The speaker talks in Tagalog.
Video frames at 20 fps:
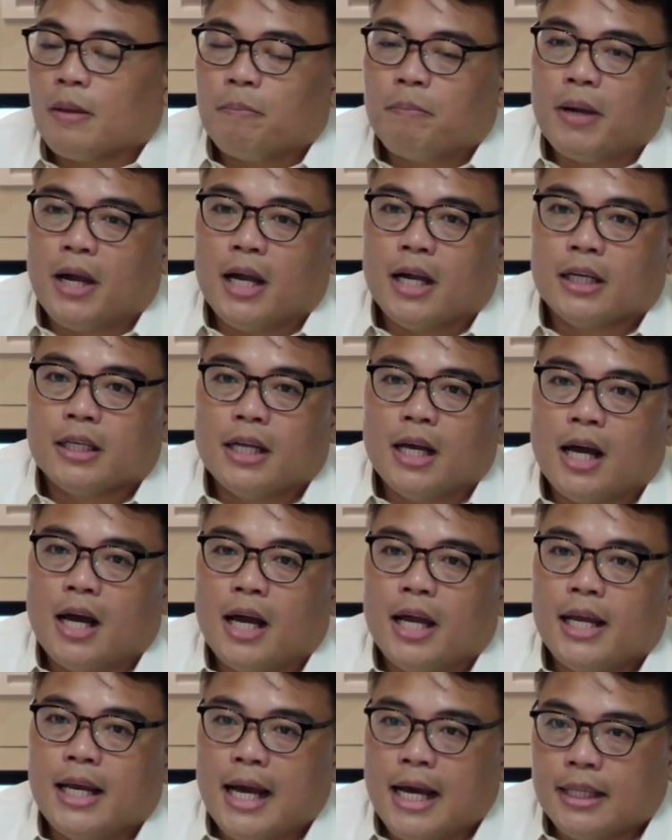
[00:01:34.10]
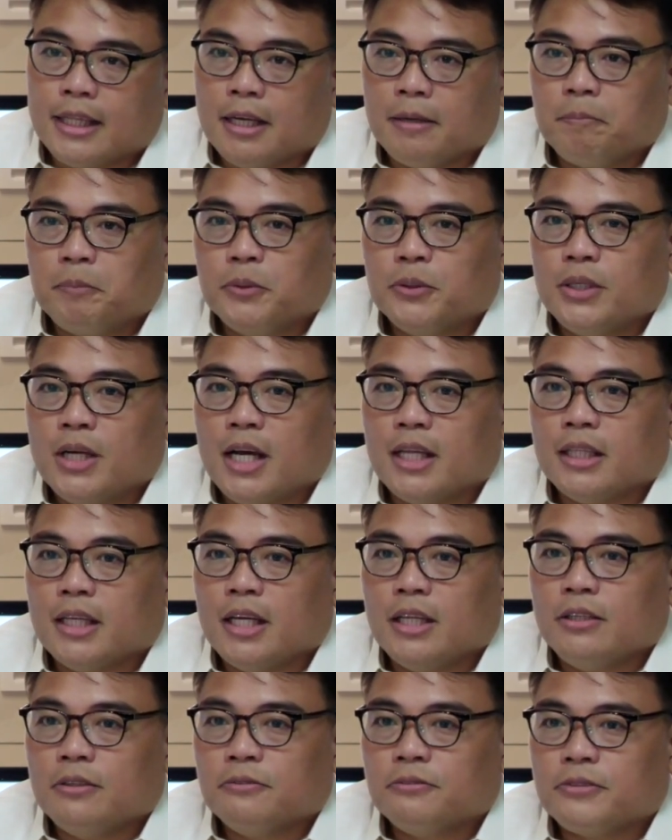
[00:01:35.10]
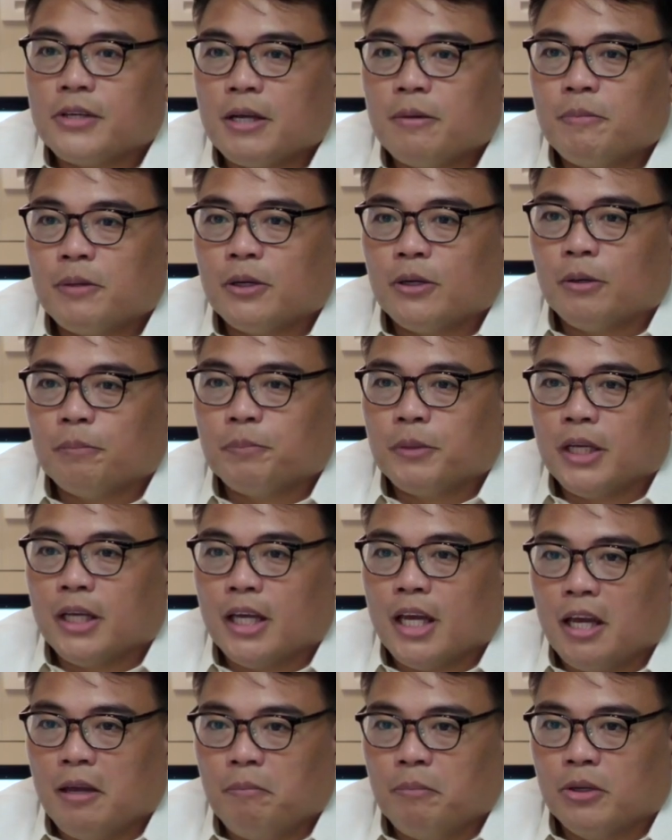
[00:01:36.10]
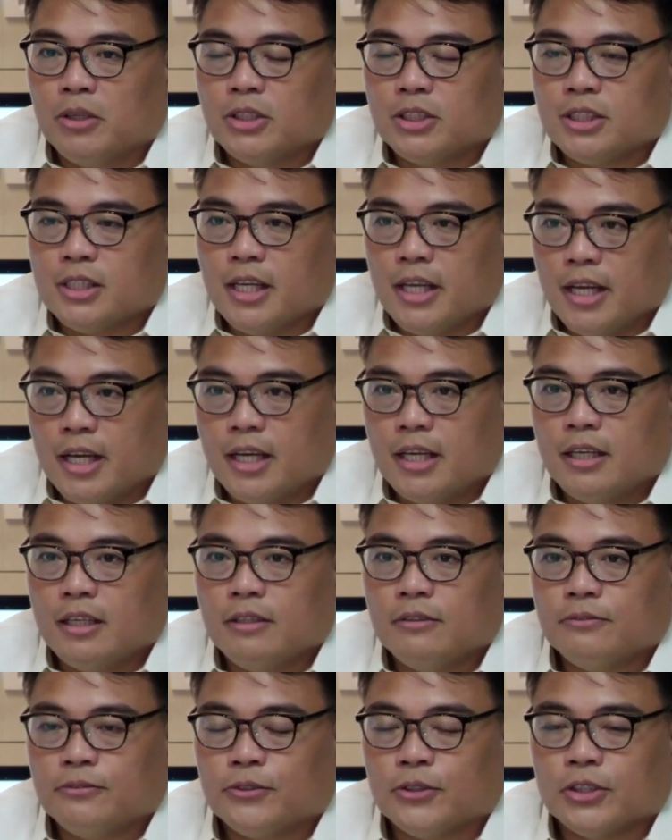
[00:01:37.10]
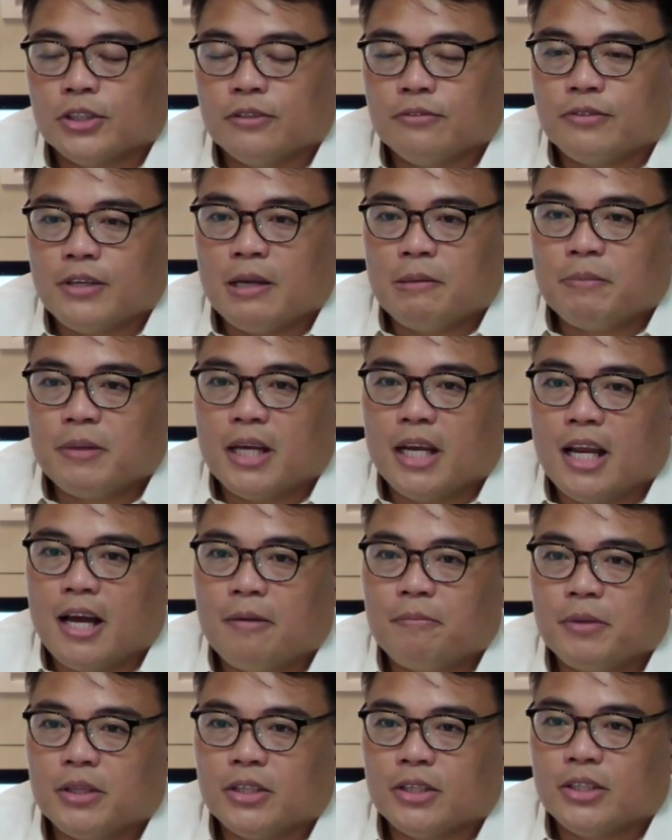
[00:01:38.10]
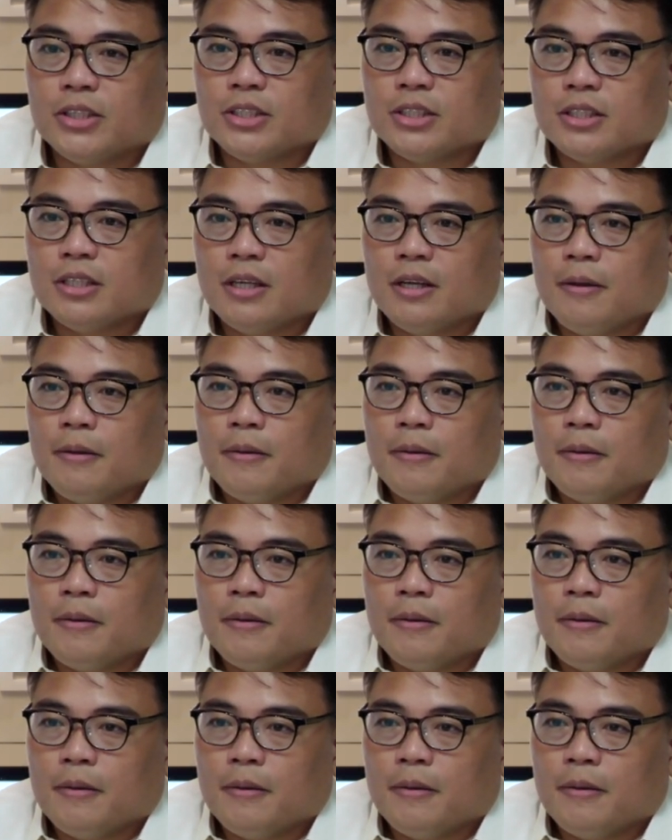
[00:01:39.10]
Pag na ilatag po natin yung fiber optic cables na yan, yung 45 kilometers,